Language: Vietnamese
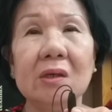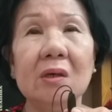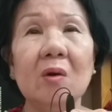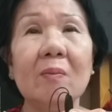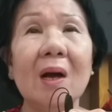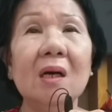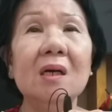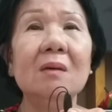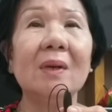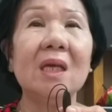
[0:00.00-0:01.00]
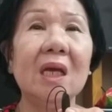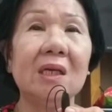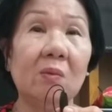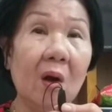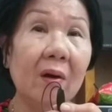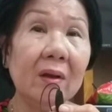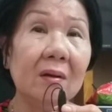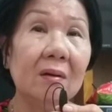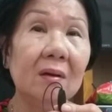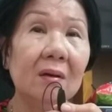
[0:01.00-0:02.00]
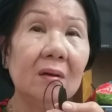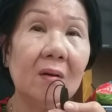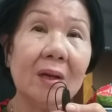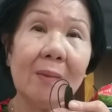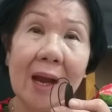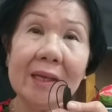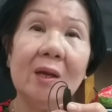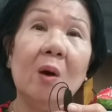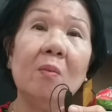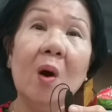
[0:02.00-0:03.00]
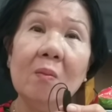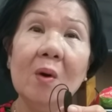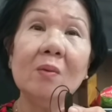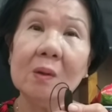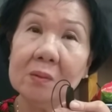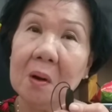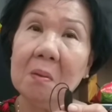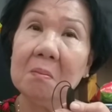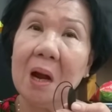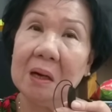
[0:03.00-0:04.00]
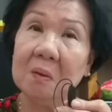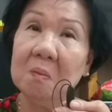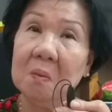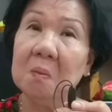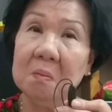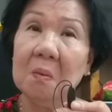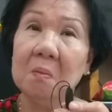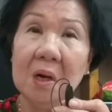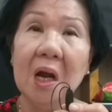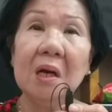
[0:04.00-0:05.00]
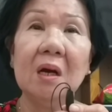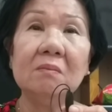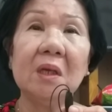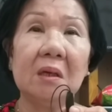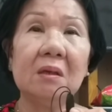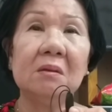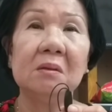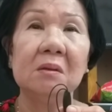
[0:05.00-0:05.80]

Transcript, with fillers: chửi có bà Hương bà gì trong đó đó. Yeah. Có cái bà gì ốm trong đó, bà nó cũng ghê gớm thiệt. Bà